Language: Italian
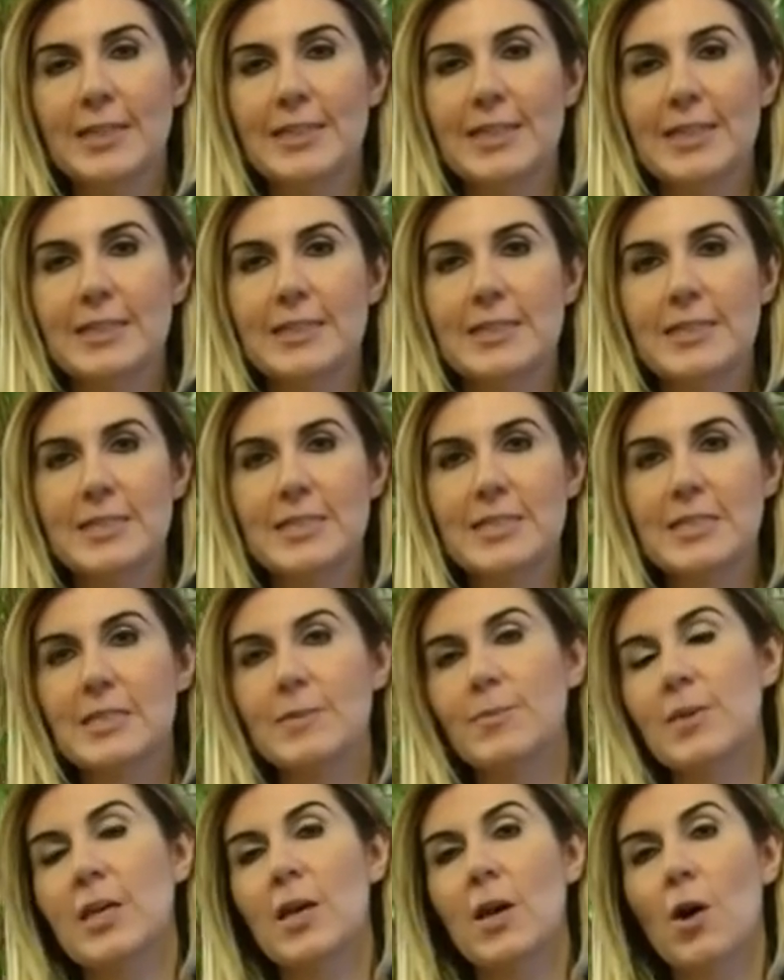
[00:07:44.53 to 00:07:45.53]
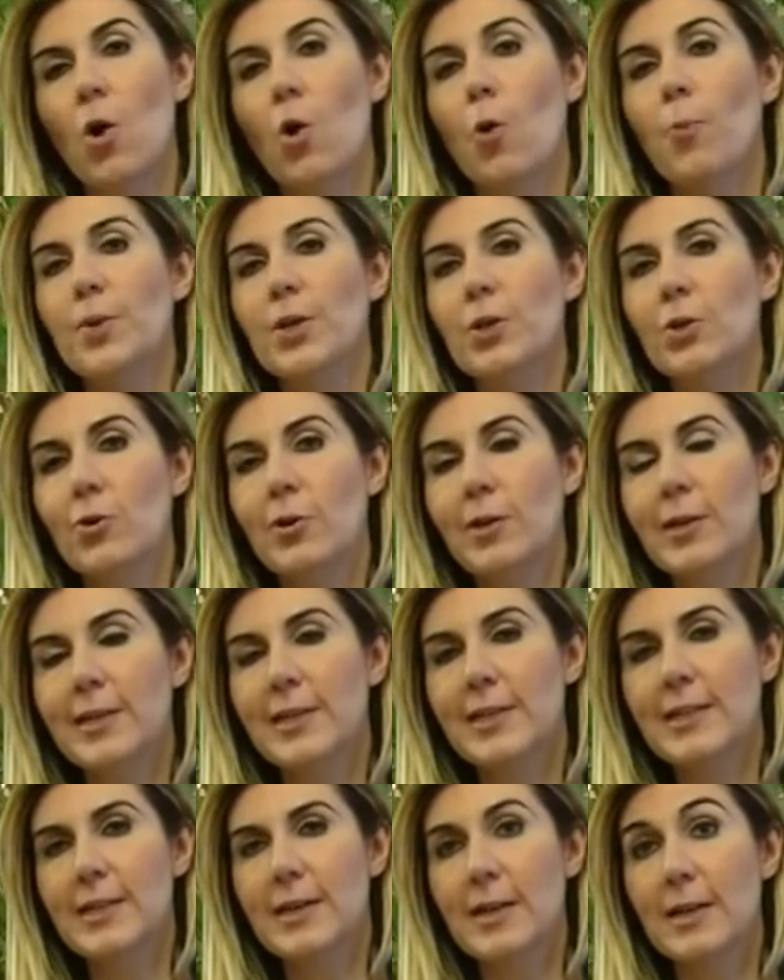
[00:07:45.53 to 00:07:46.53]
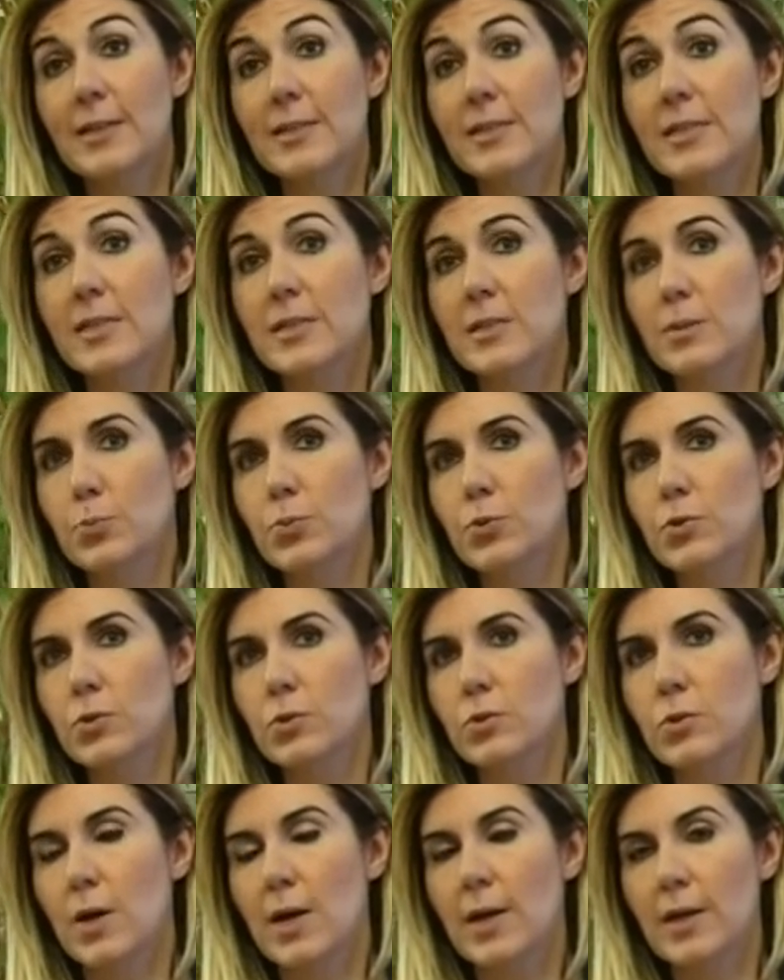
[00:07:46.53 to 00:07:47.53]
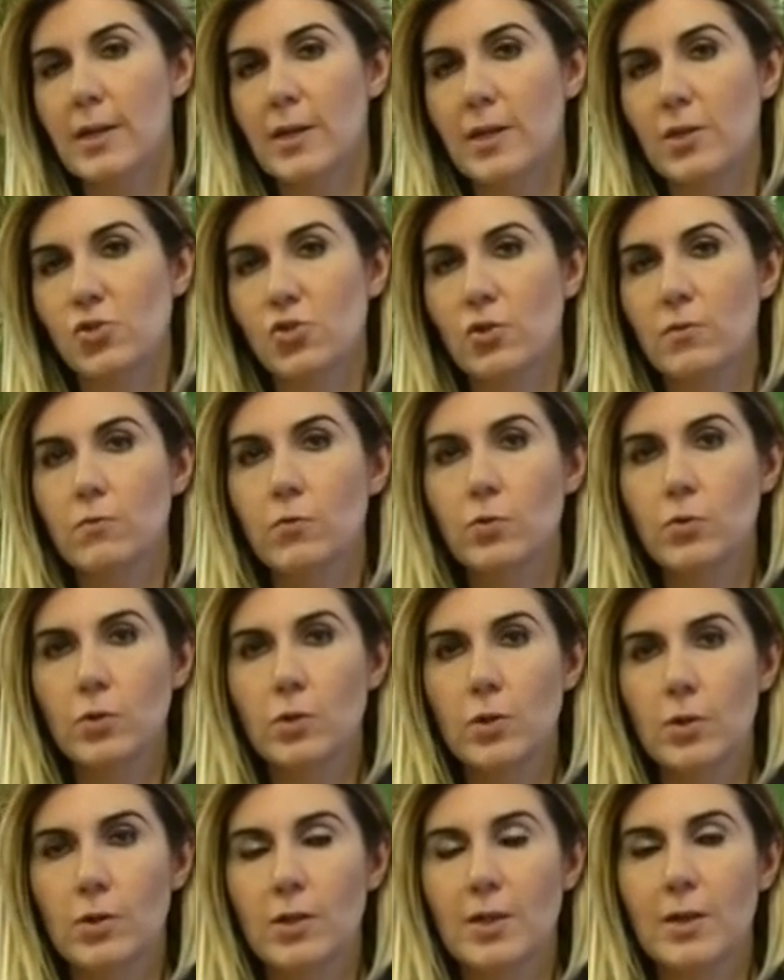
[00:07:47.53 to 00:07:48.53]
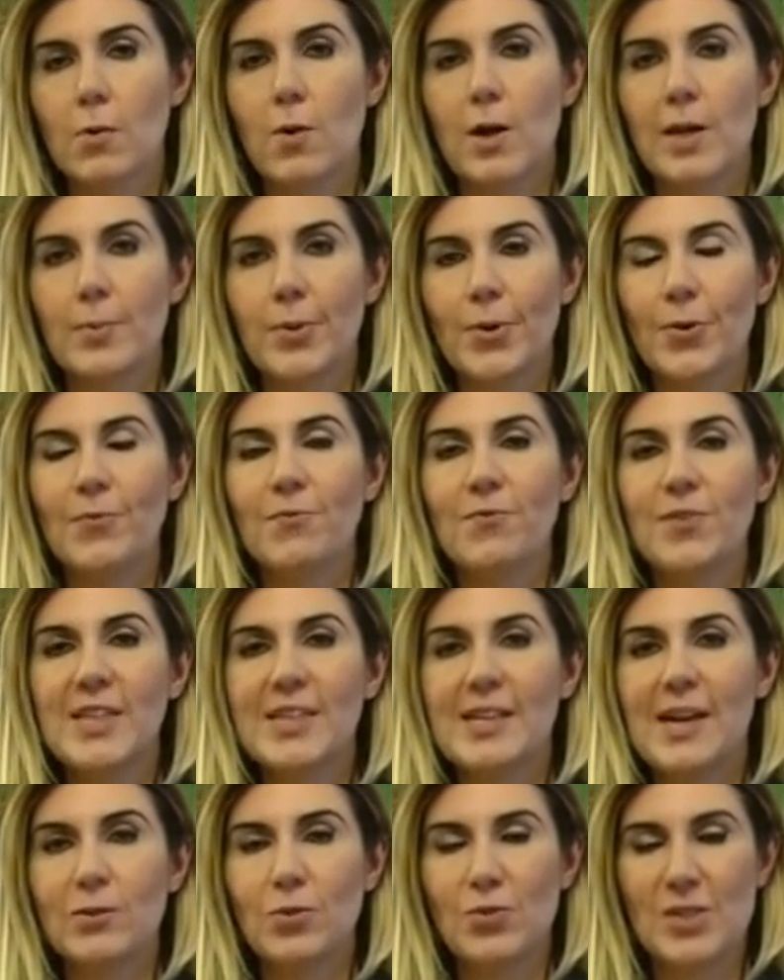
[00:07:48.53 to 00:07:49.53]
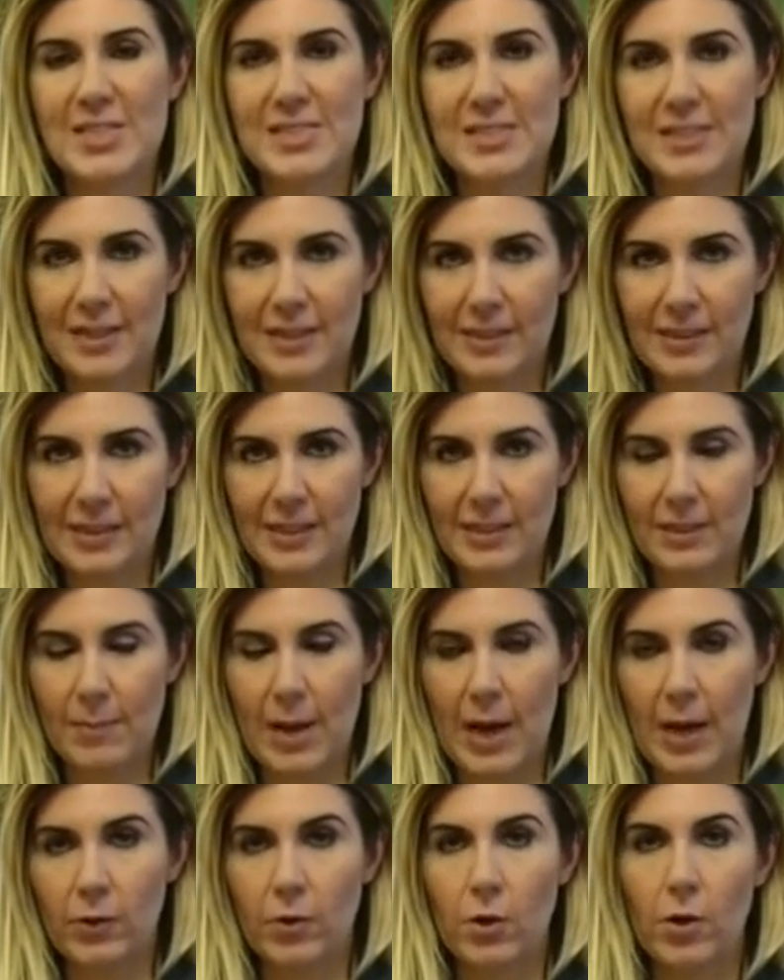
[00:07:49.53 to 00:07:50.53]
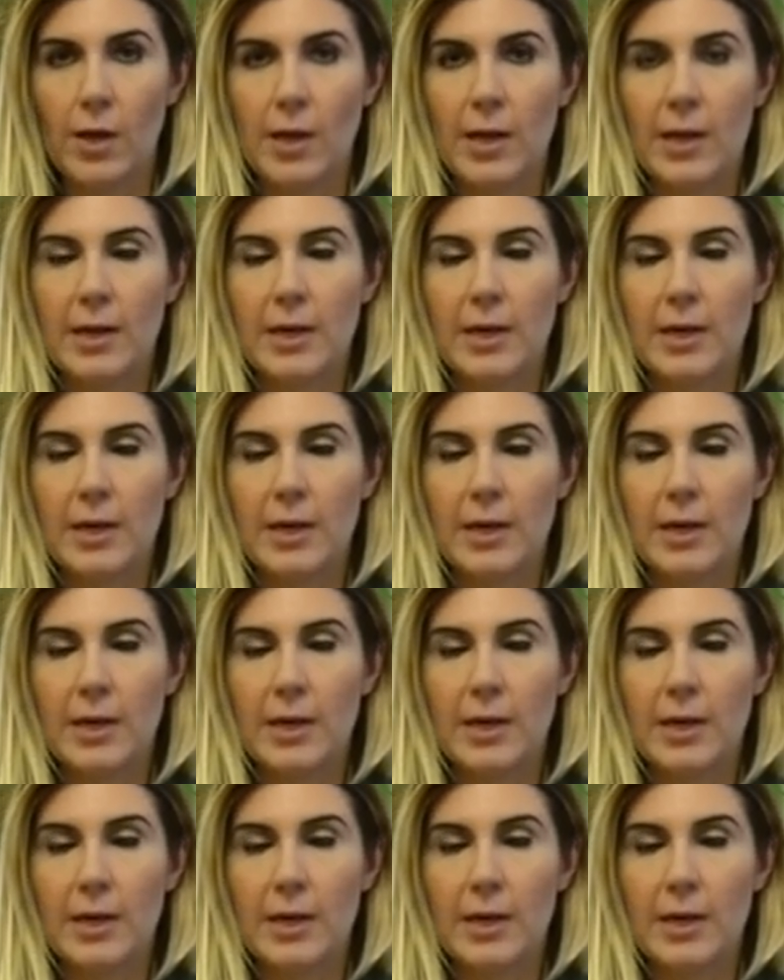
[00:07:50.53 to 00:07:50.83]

tantissimi opinion leader, si è esposto anche John Woodcock il quale però invita ad una stretta di mano.